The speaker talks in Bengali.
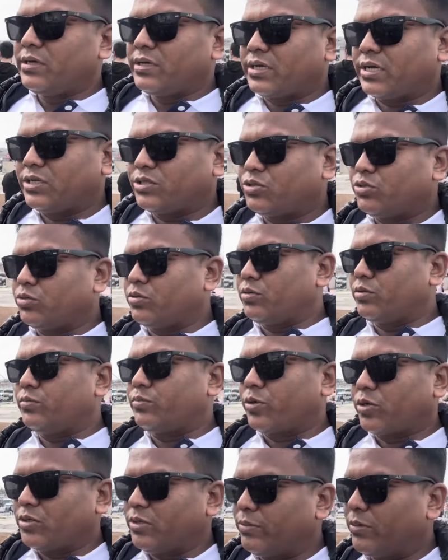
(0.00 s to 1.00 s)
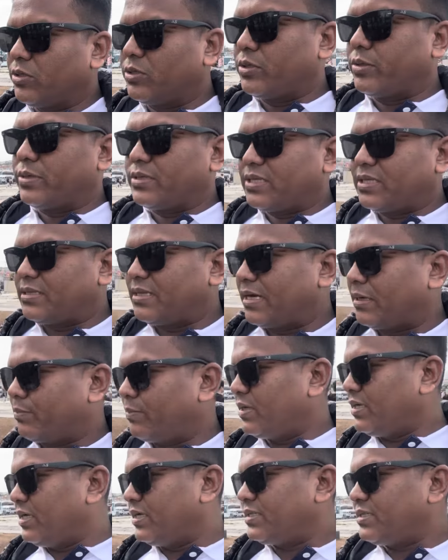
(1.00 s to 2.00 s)
কিছু প্রতিবন্ধকতা
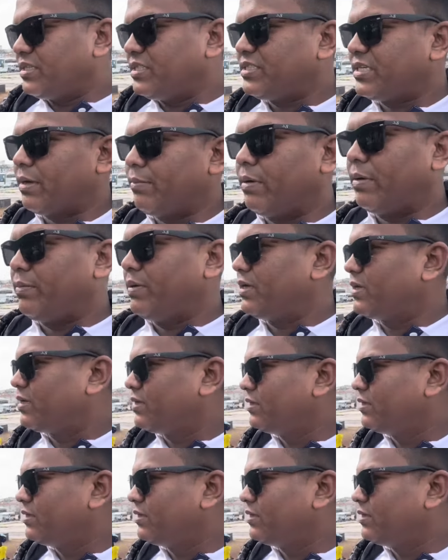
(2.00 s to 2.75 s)
থাকবেই এটি স্বাভাবিক